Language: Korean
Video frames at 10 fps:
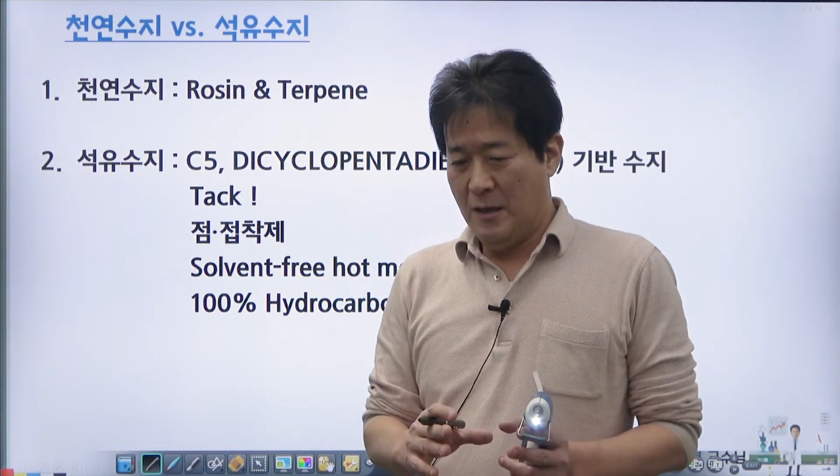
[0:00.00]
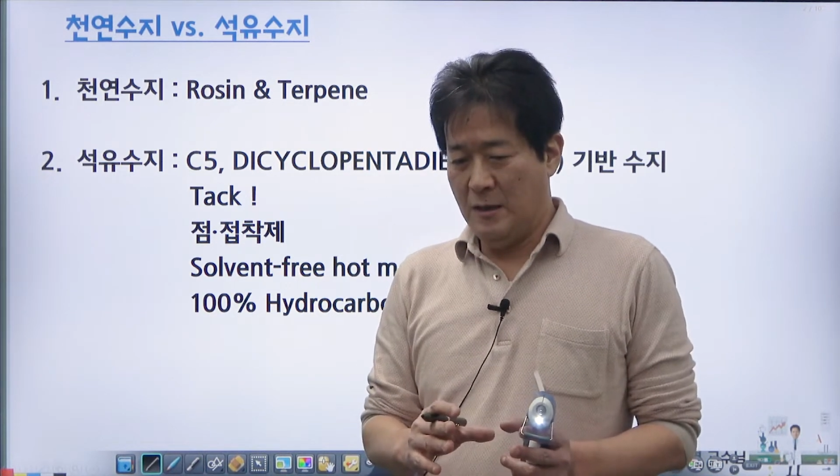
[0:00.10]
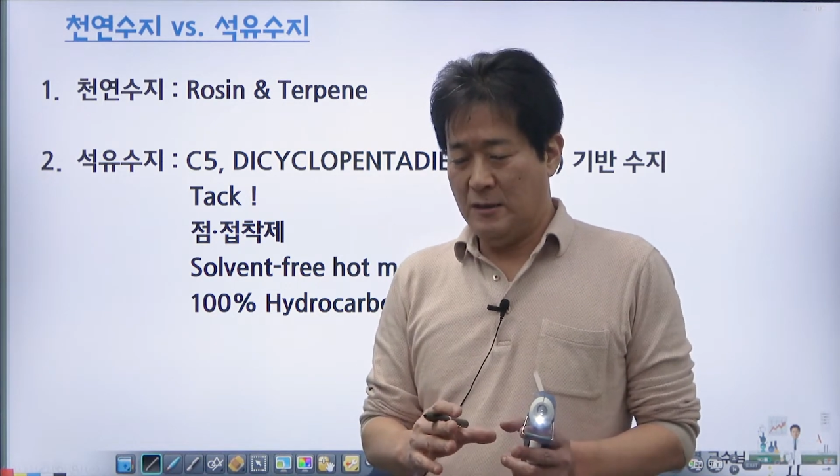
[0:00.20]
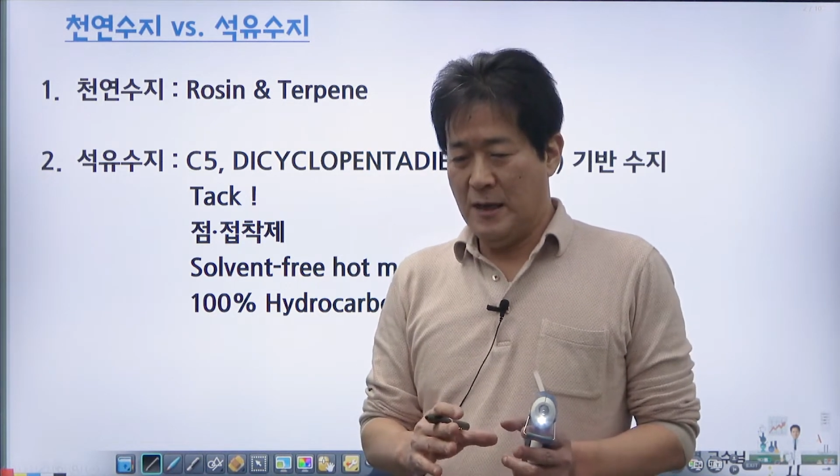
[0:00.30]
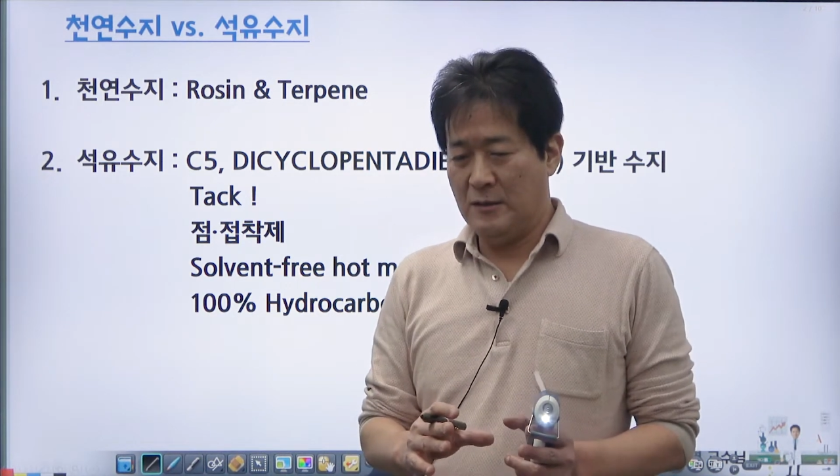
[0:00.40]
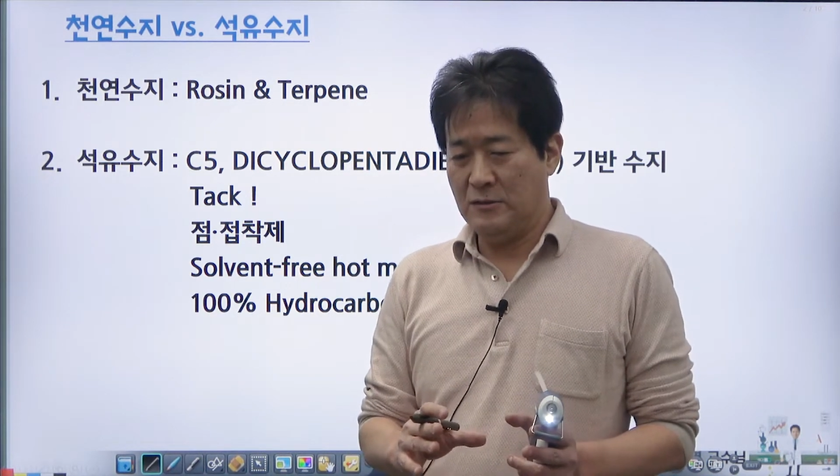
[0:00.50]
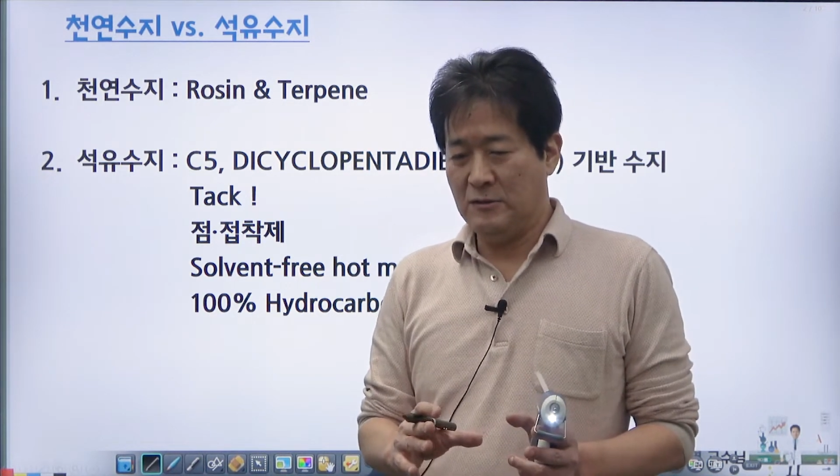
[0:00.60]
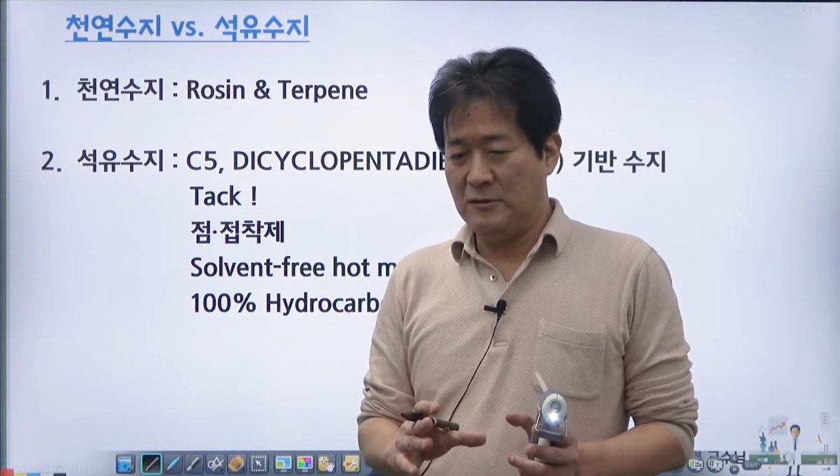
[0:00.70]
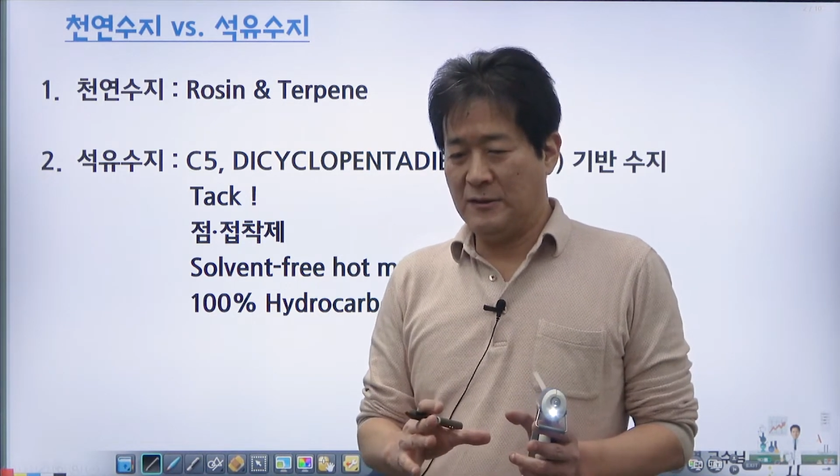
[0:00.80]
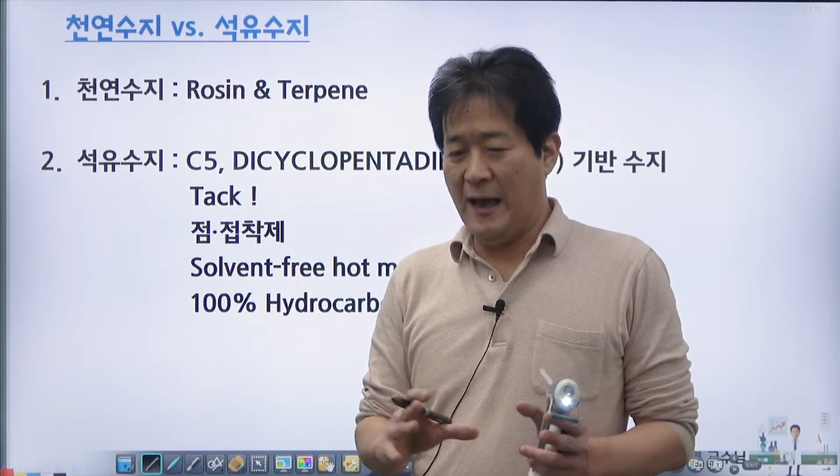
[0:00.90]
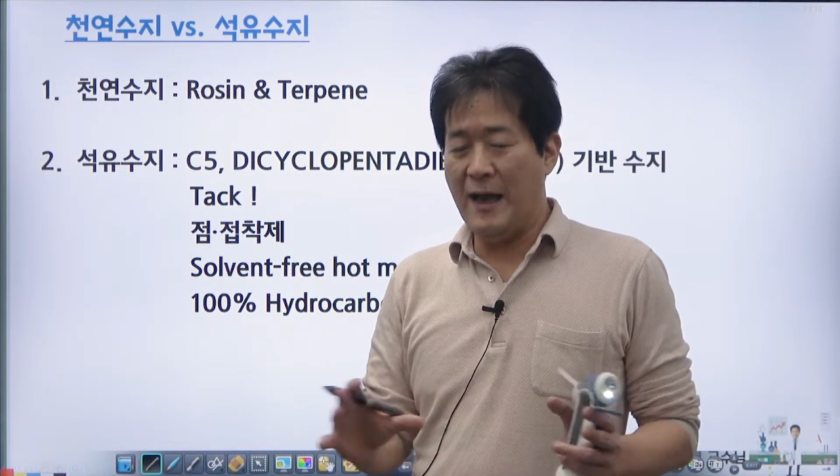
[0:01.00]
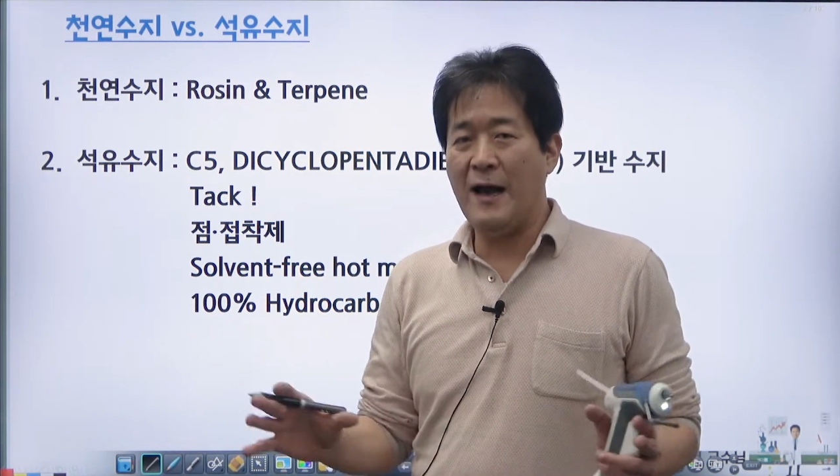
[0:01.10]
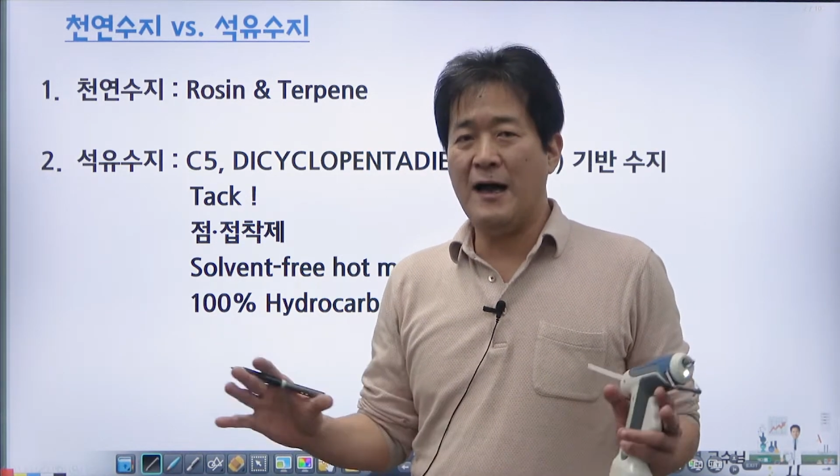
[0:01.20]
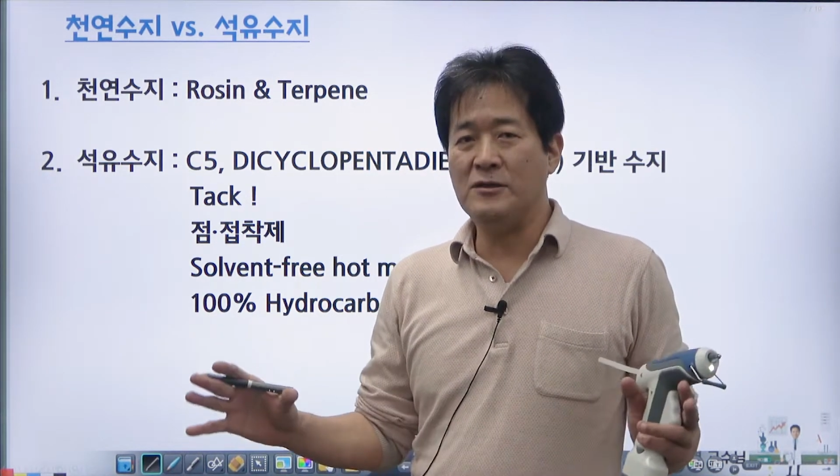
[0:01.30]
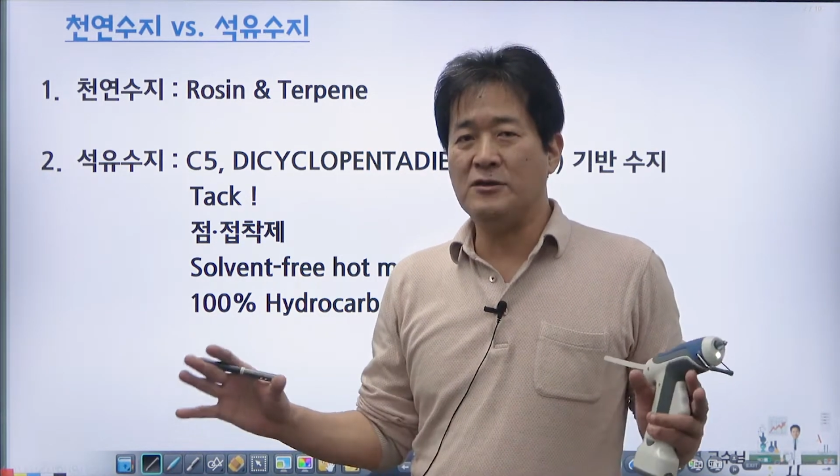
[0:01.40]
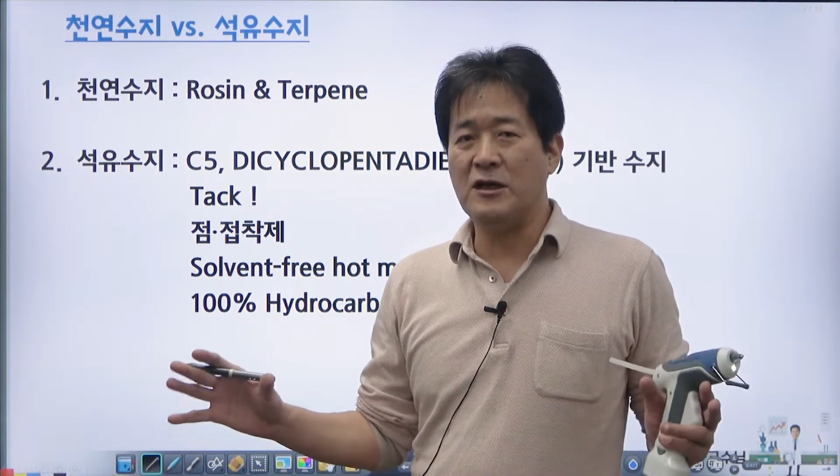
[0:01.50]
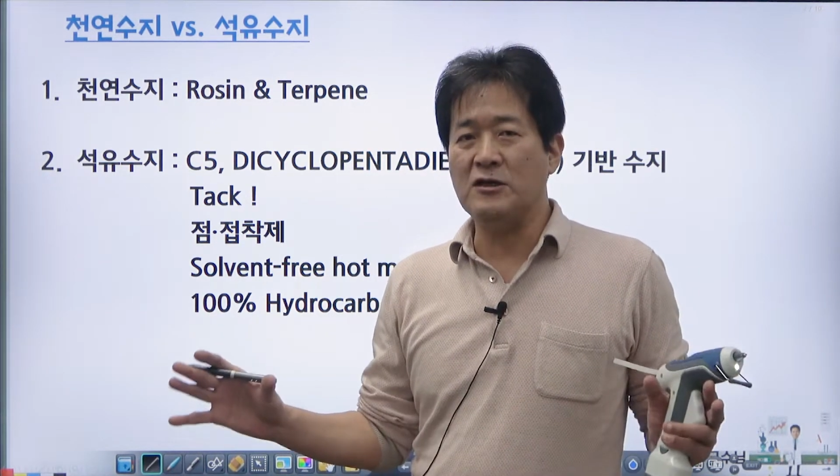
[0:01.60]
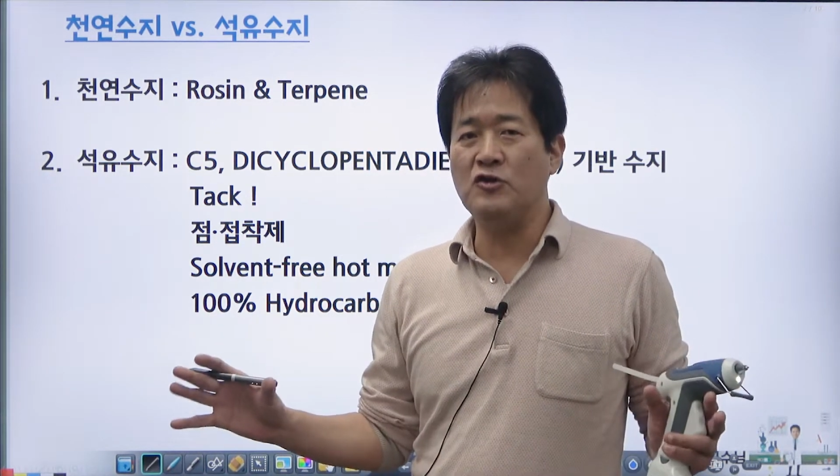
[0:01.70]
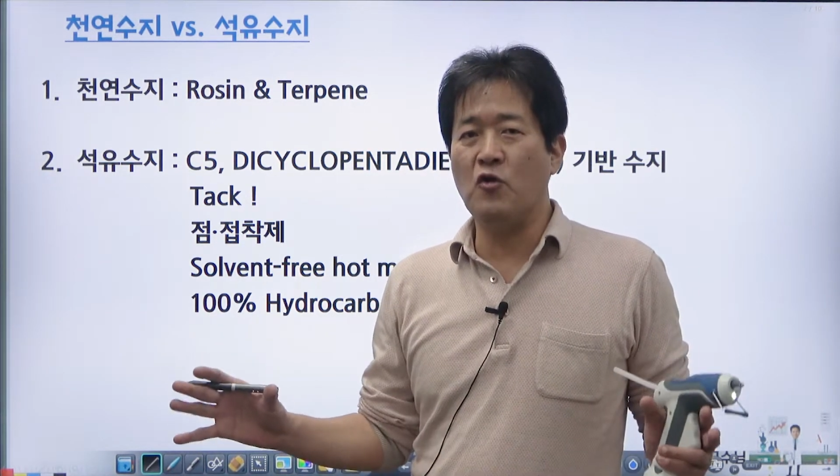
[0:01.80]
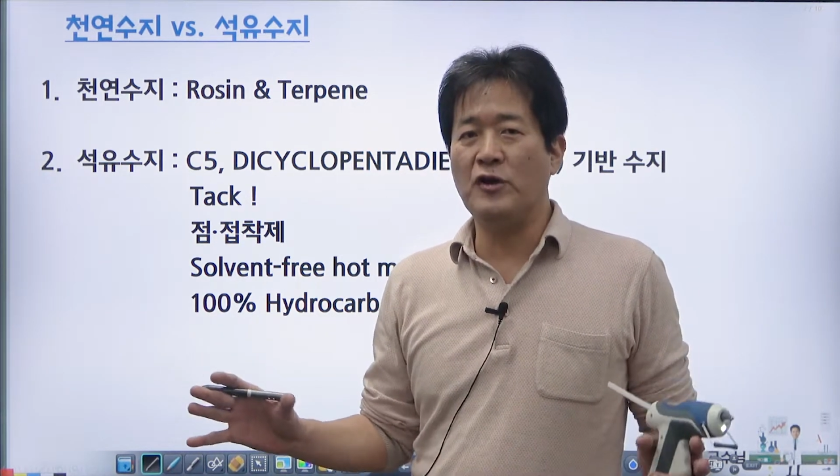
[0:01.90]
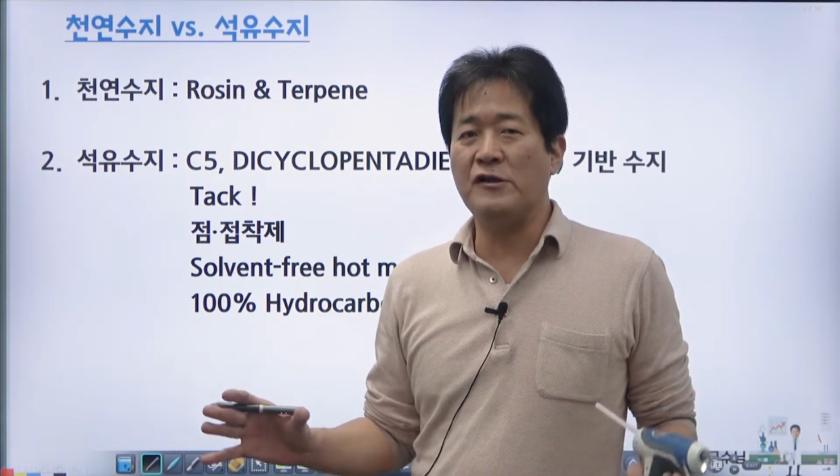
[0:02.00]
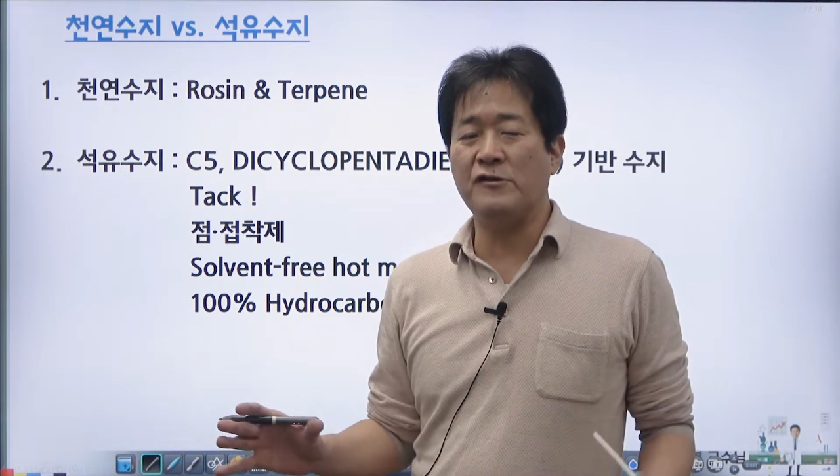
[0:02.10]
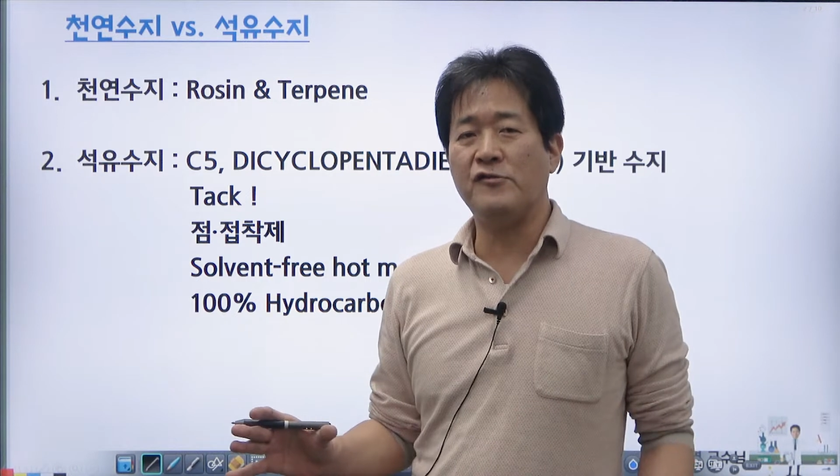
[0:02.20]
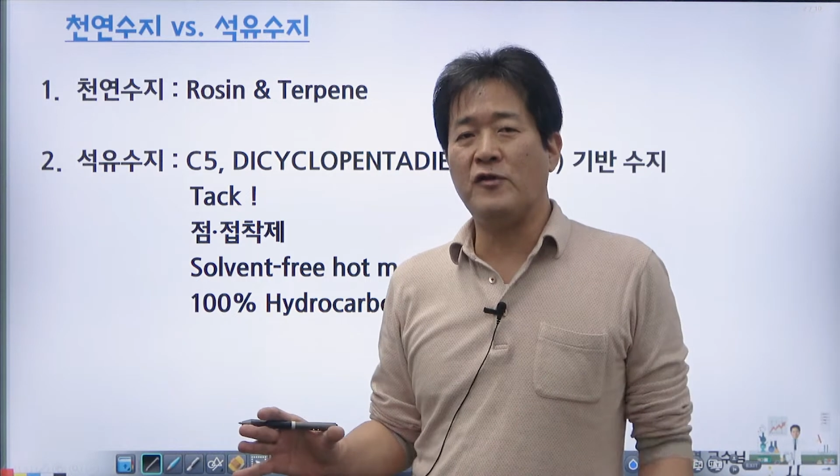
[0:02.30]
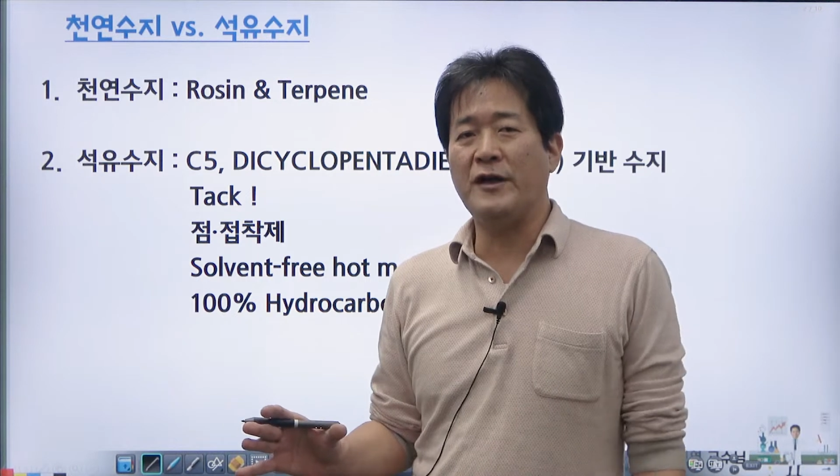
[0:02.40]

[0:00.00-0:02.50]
일단은 다양한 이제 응용이 있을 수가